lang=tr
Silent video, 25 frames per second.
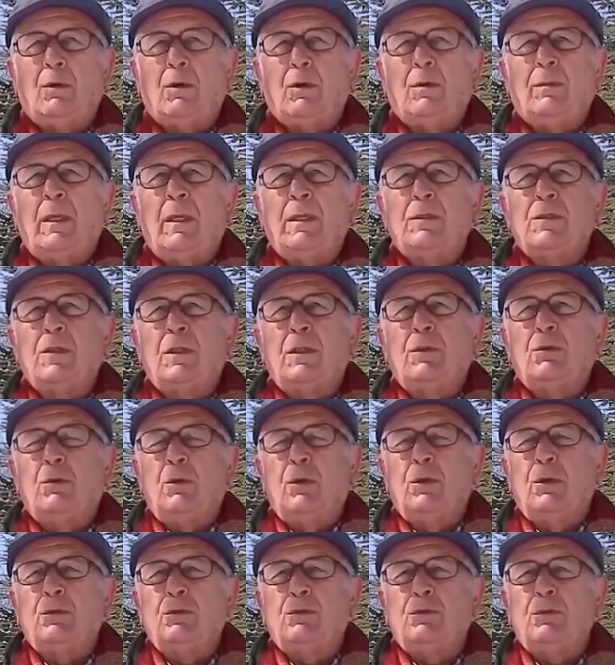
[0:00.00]
ormancılık
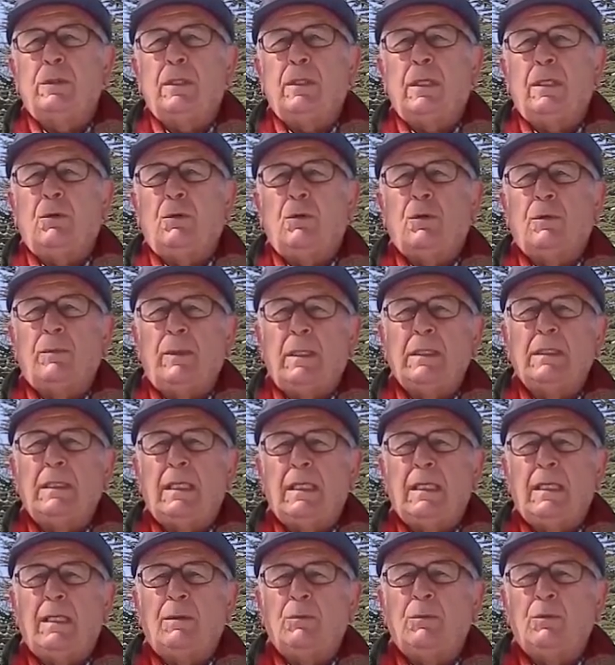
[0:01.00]
örgütü de Orman
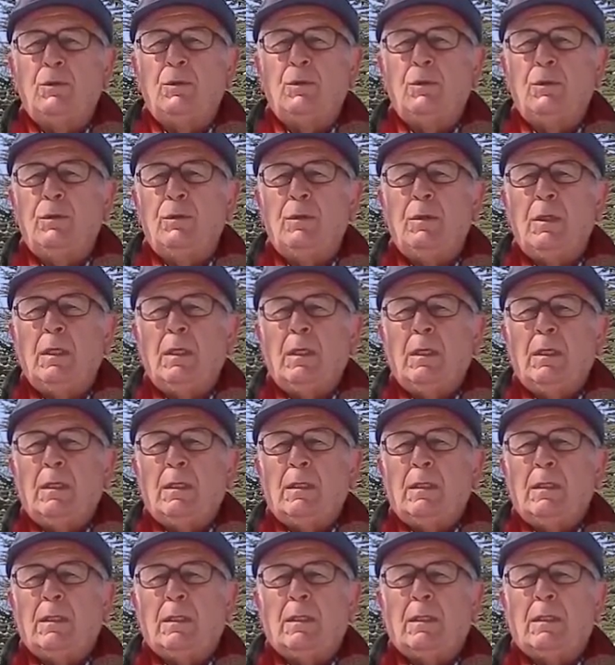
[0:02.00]
Genel Müdürlüğü
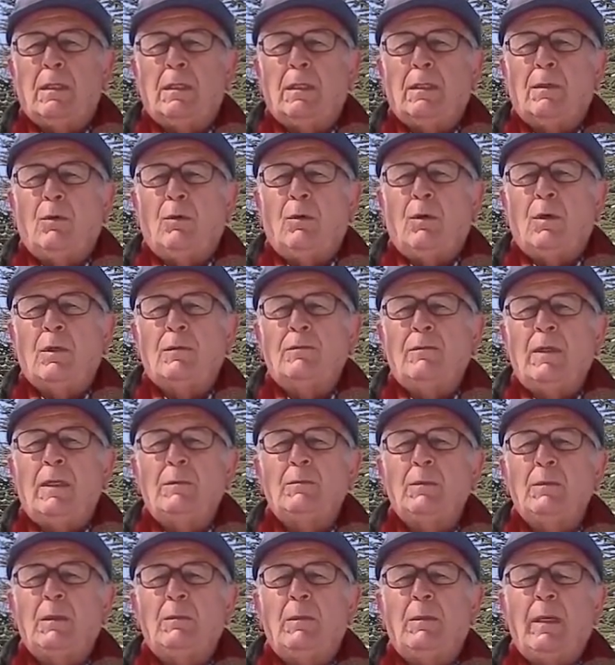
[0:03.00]
e,
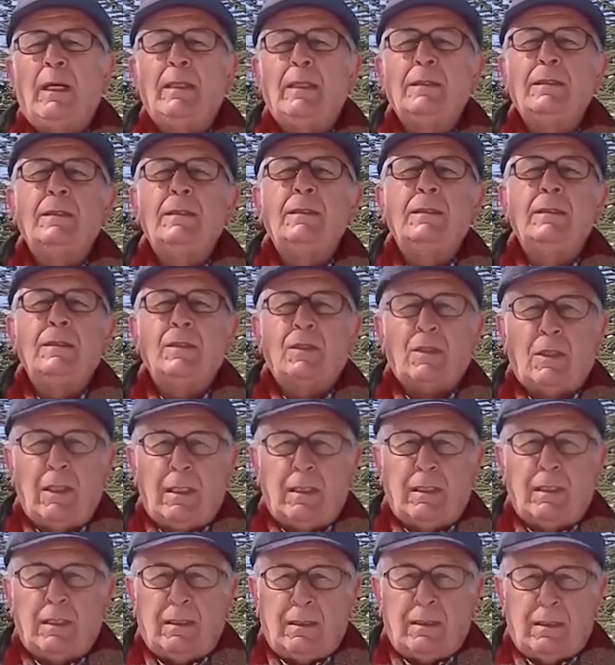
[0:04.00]
Orman ve Maden
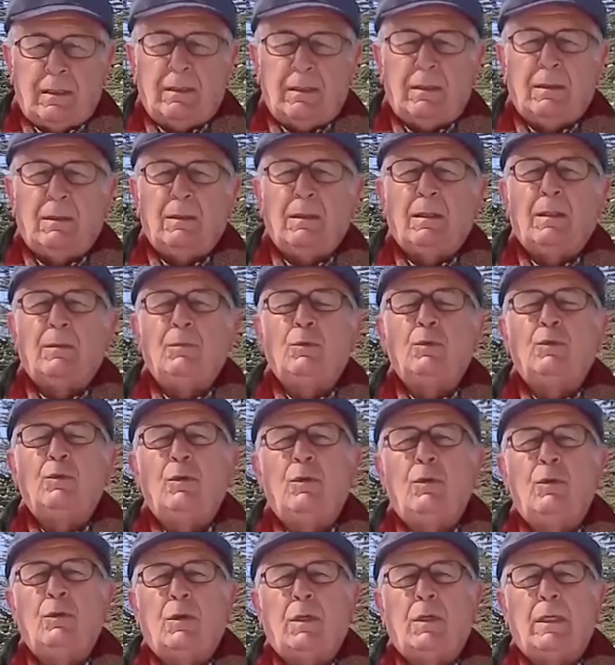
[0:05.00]
İşleri e,
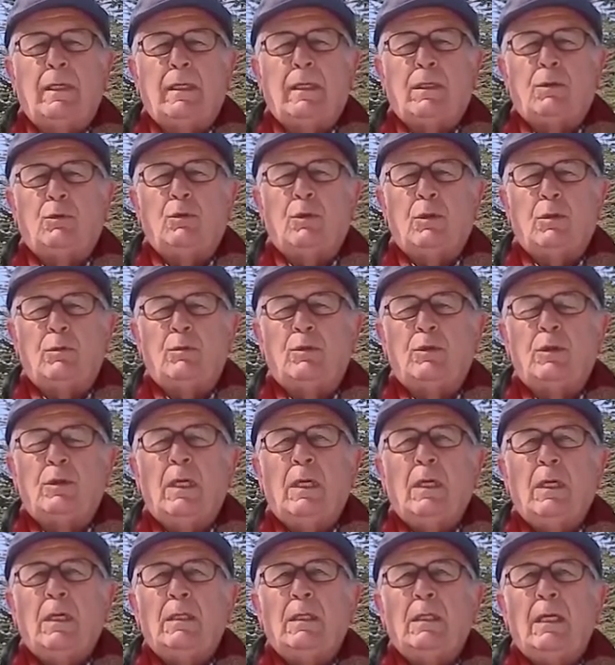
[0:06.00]
Müdürlüğü olarak görülmüş.
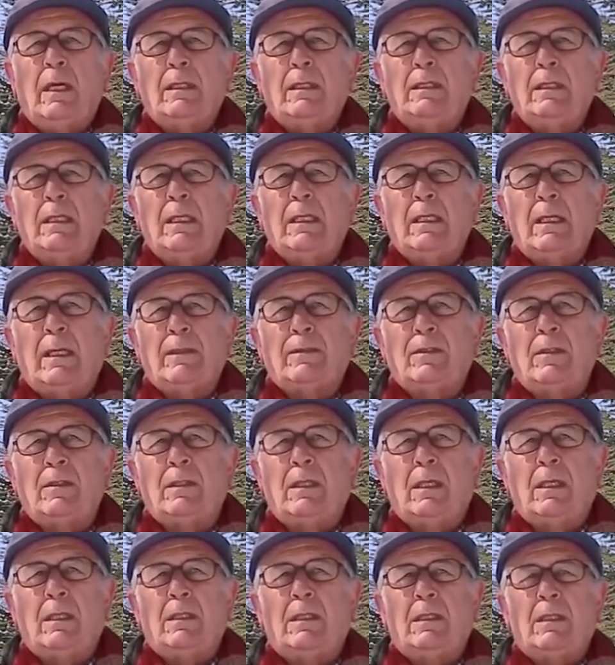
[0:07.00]
Yani yer
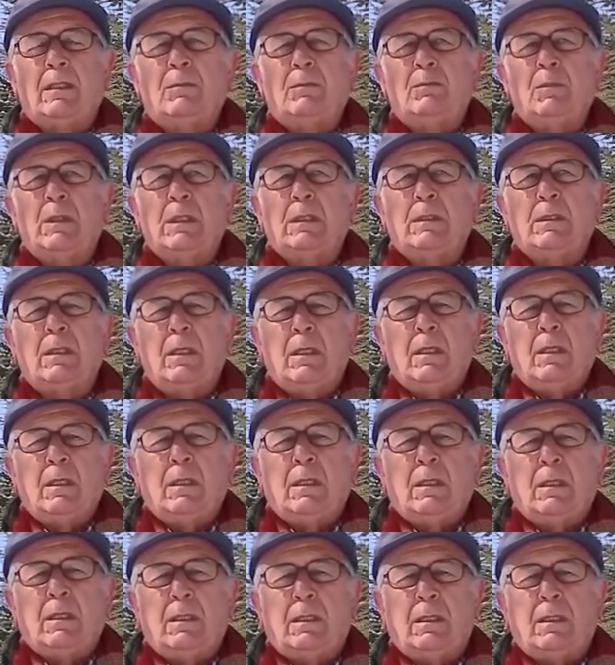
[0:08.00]
altındaki bir
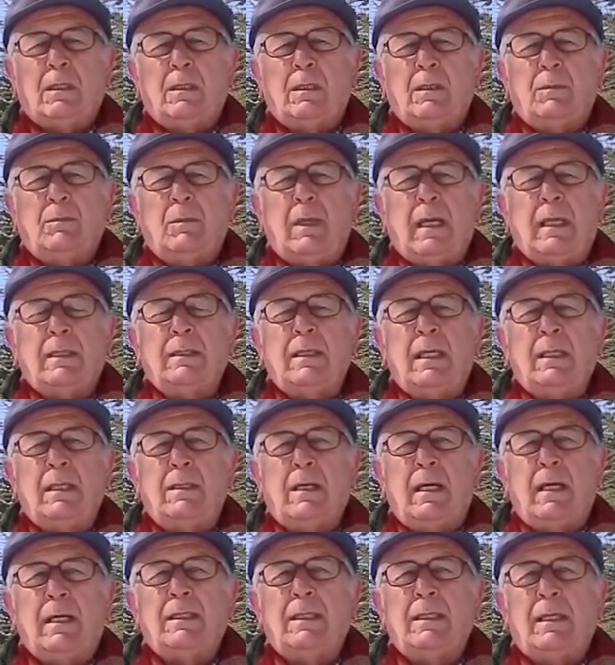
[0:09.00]
e,
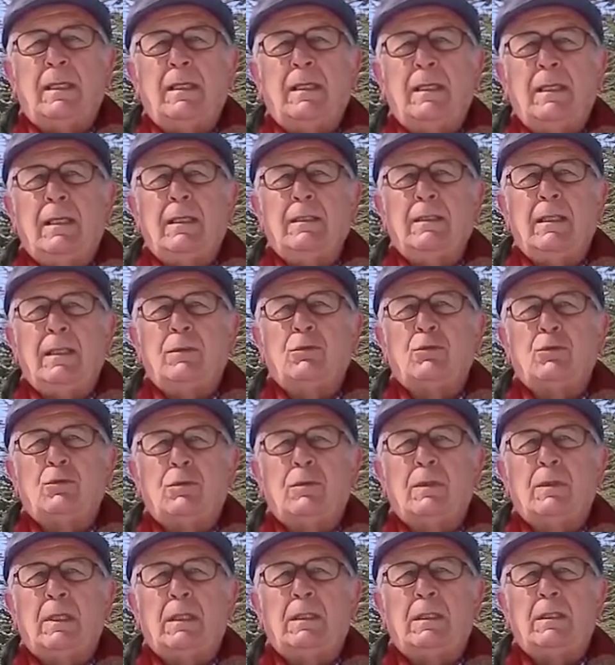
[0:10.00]
maden kaynağı ile yer
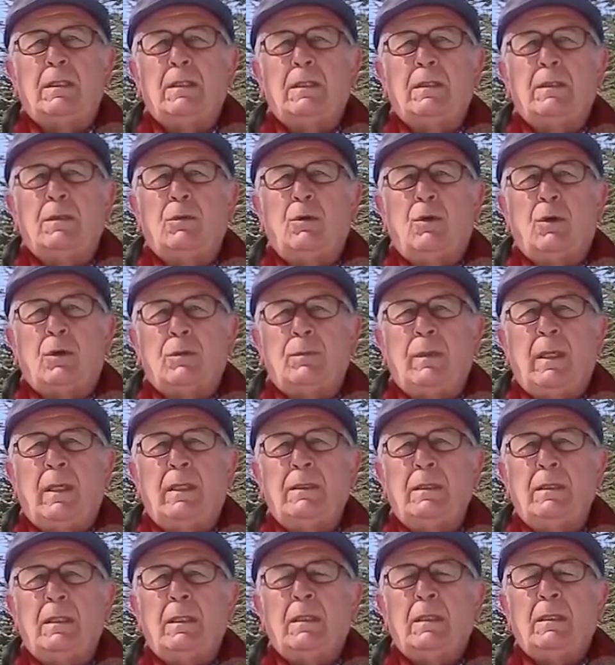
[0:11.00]
üstündeki
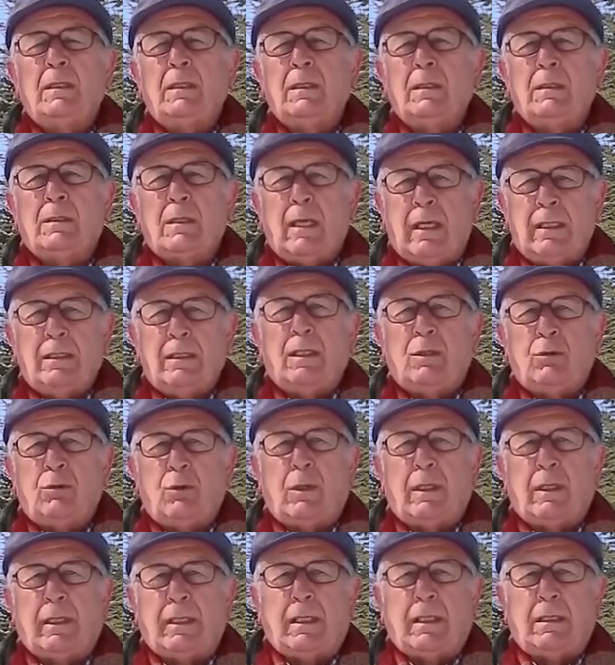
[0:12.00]
orman e,
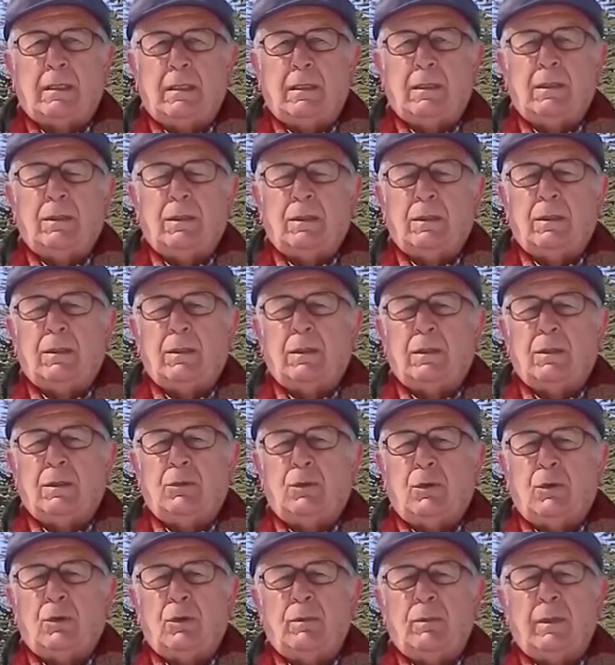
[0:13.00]
kaynak olarak e,
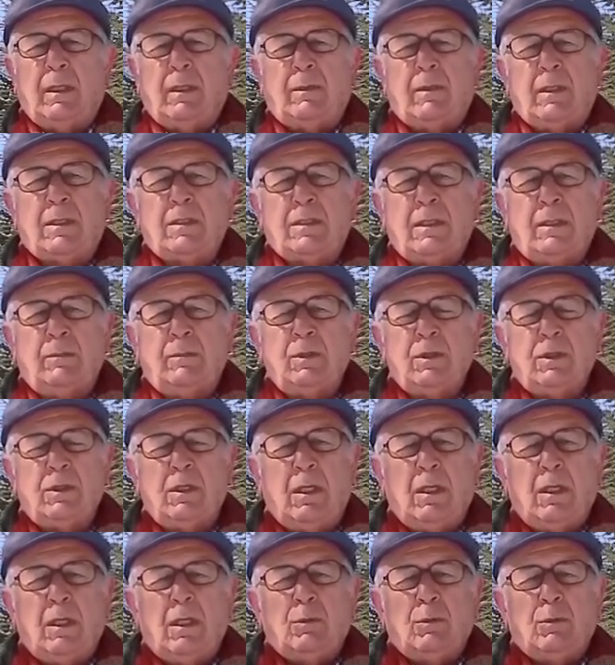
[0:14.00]
görülmeye başlanmış.